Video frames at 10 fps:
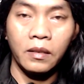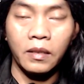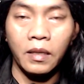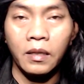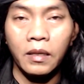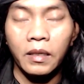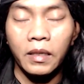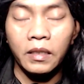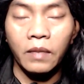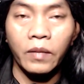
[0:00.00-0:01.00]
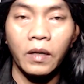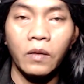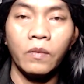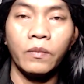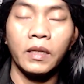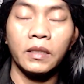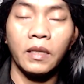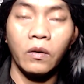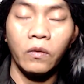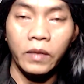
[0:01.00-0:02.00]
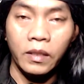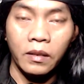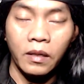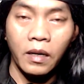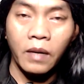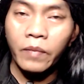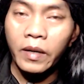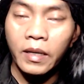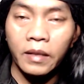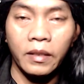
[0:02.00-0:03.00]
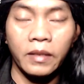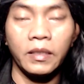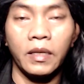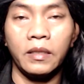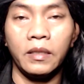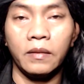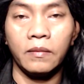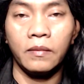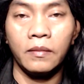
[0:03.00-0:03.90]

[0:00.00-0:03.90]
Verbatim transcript: ya, kita perlu mengetahui apa yang terjadi.